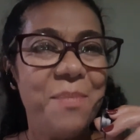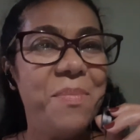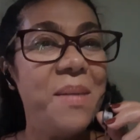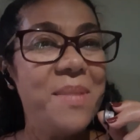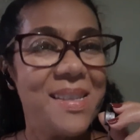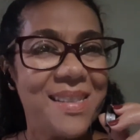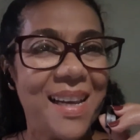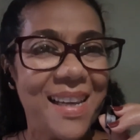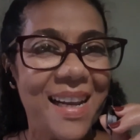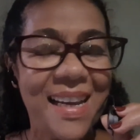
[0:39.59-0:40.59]
a Bíblia
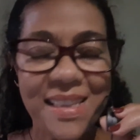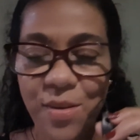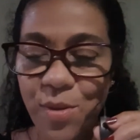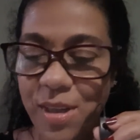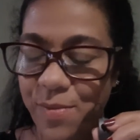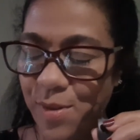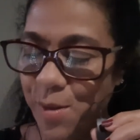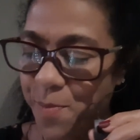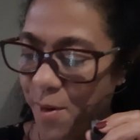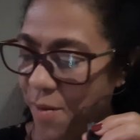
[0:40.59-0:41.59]
Sagrada, no livro de
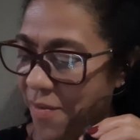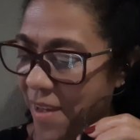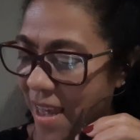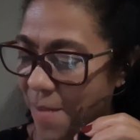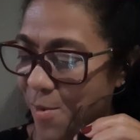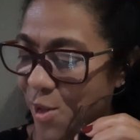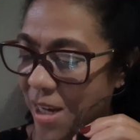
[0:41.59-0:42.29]
Provérbios,